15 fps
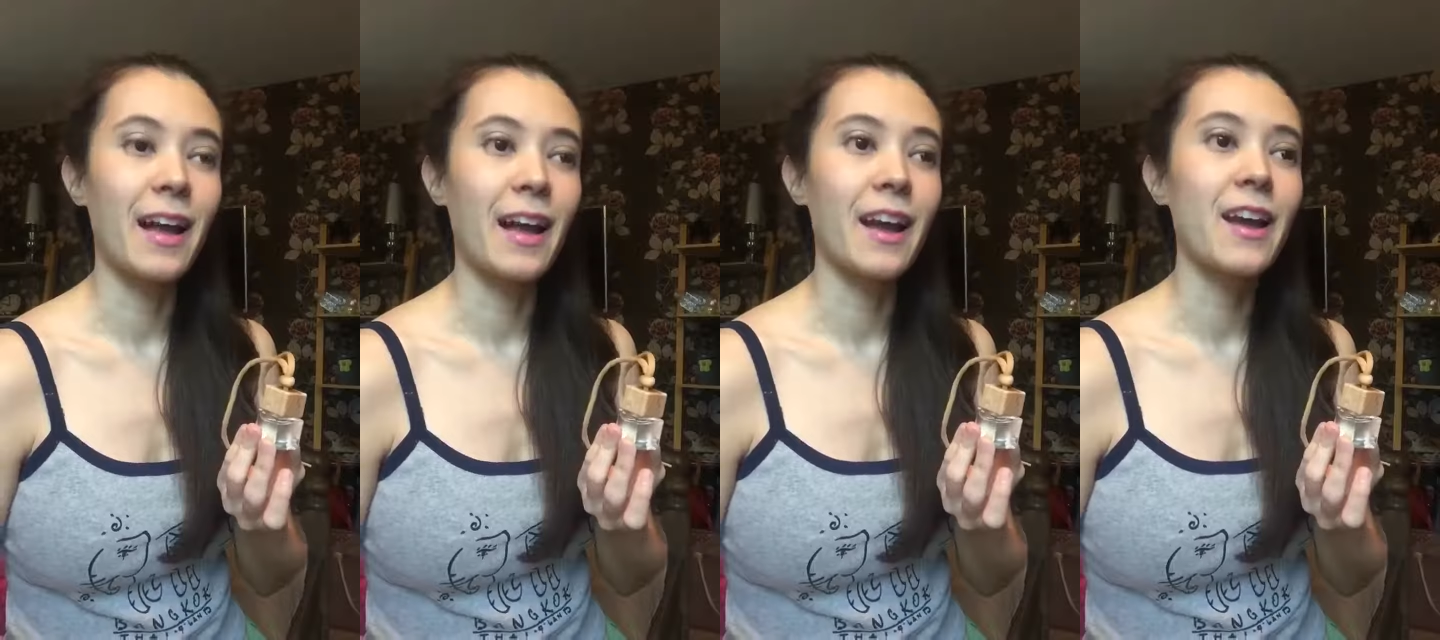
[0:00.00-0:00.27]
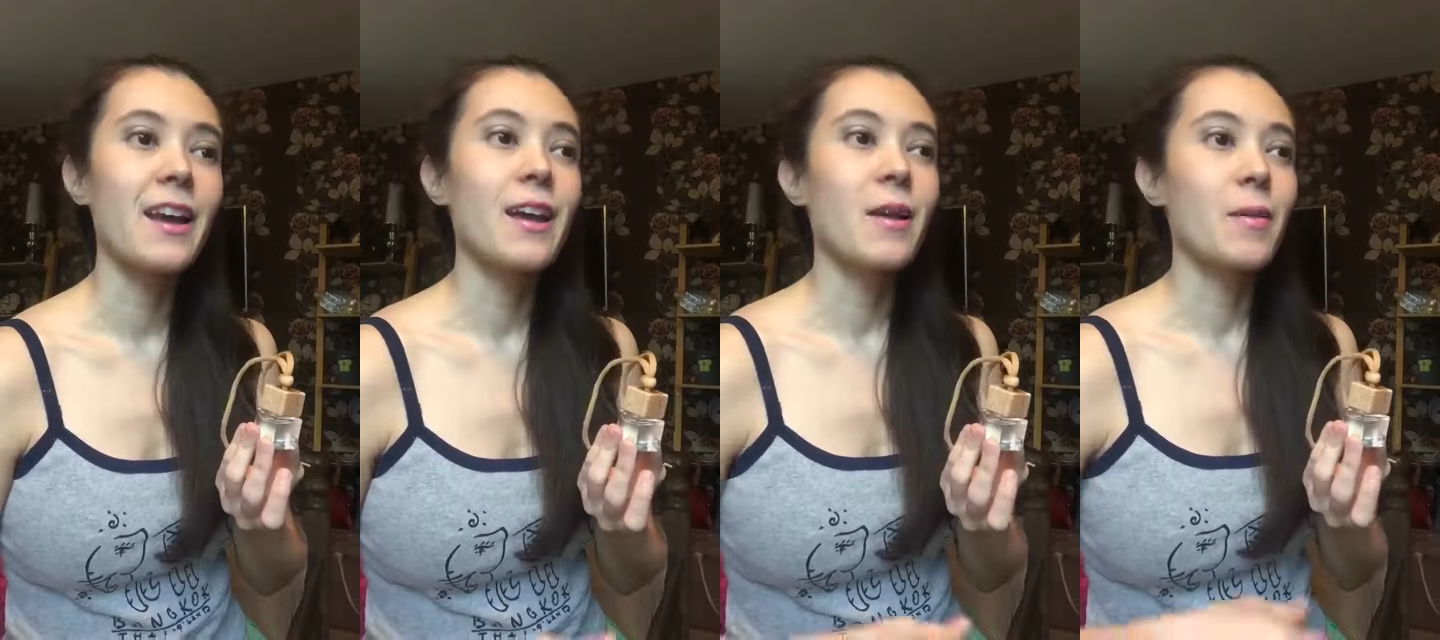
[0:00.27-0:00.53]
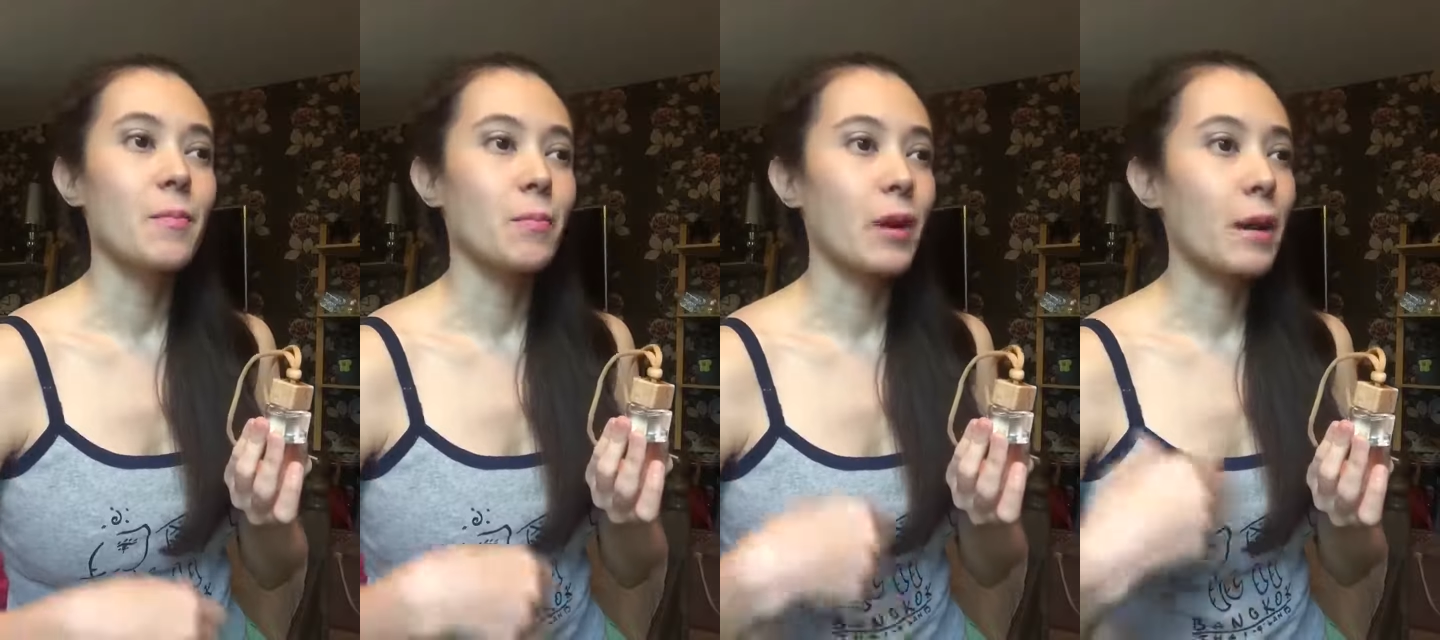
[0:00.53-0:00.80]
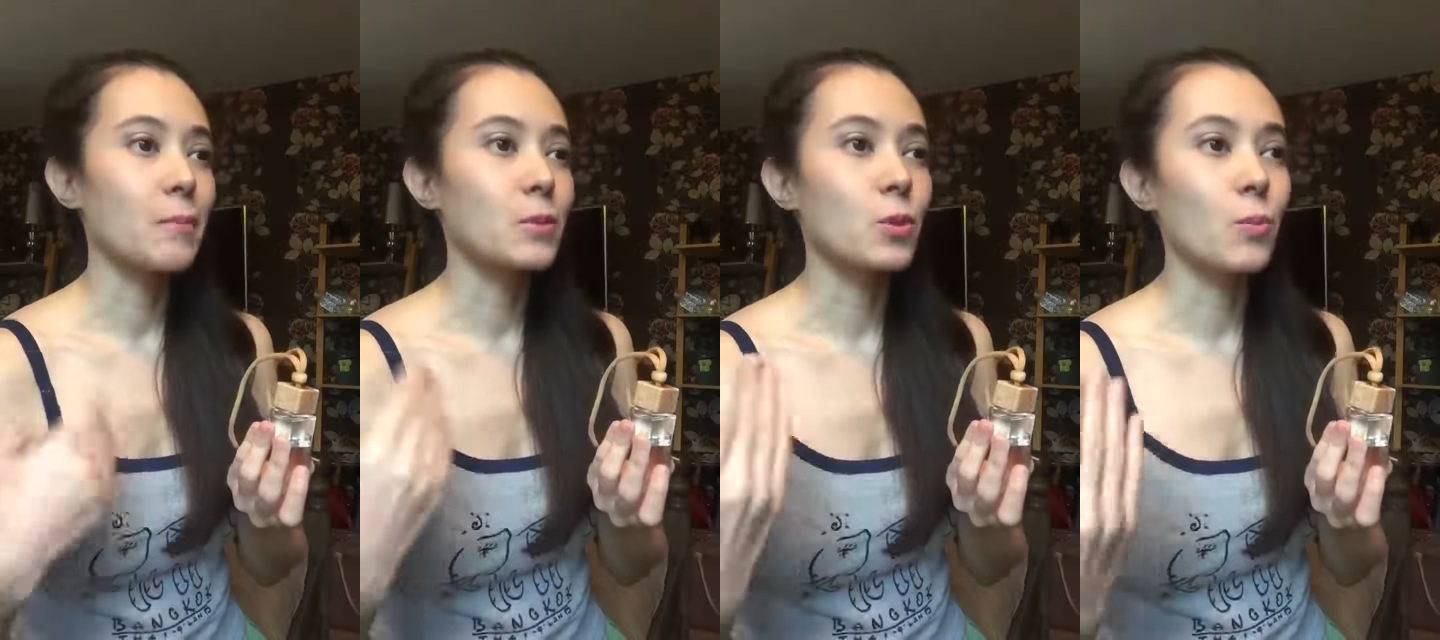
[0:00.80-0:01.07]
นะคะป
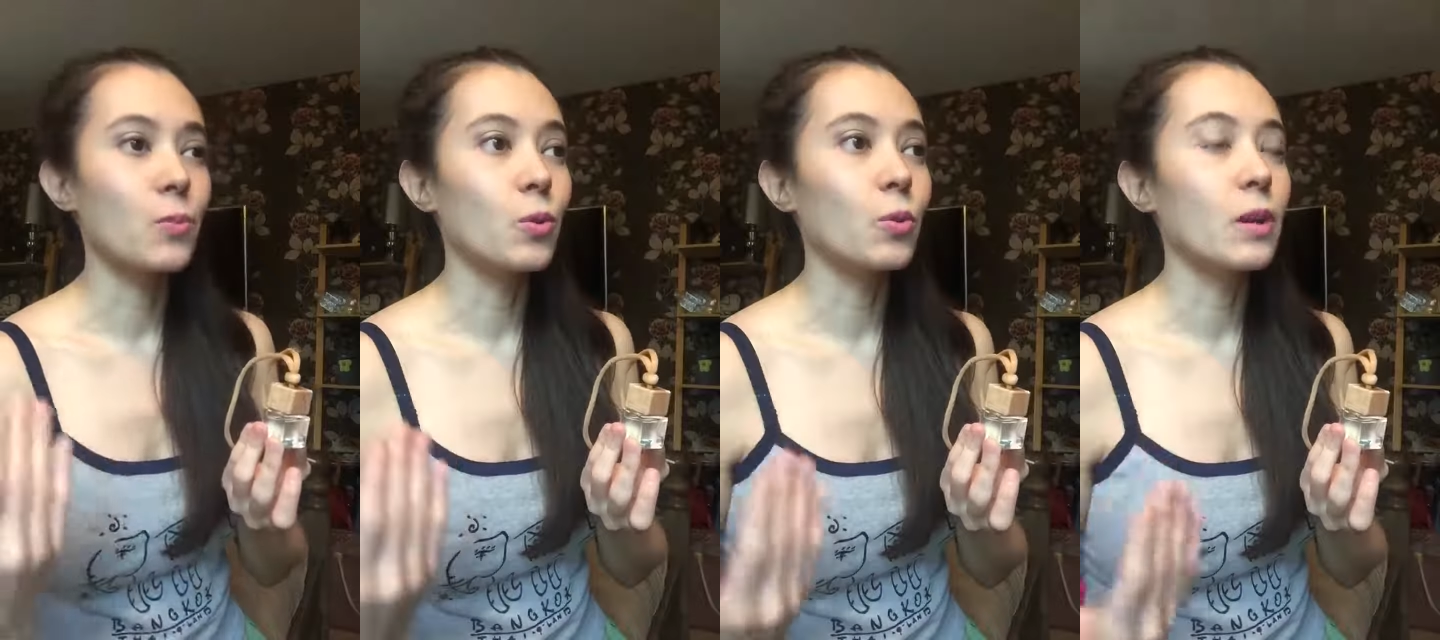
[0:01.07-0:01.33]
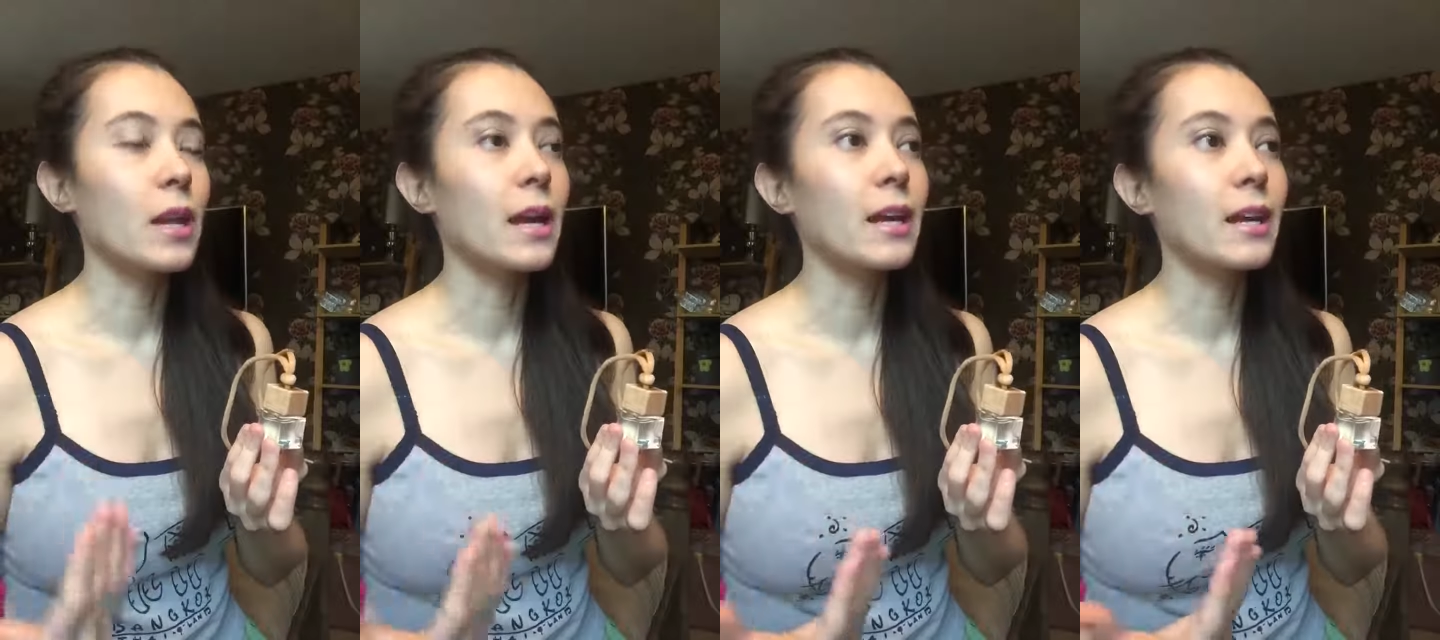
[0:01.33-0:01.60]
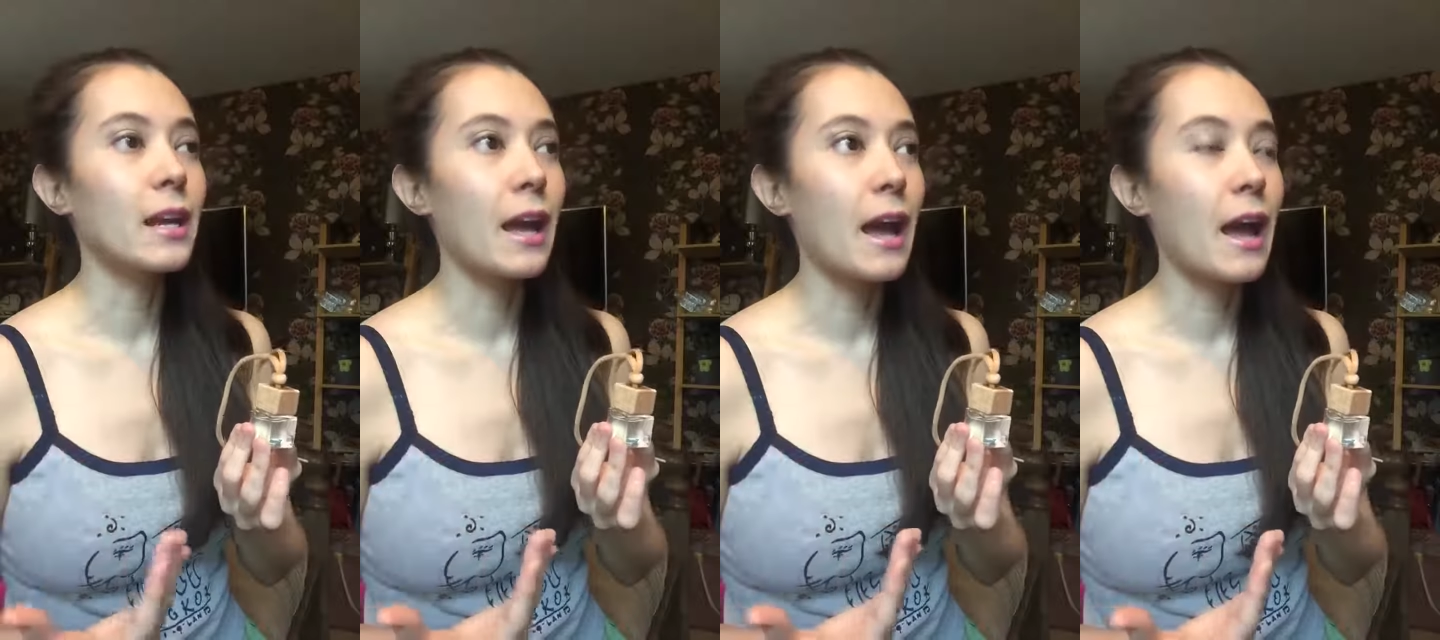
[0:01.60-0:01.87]
รับสมดุลร่าง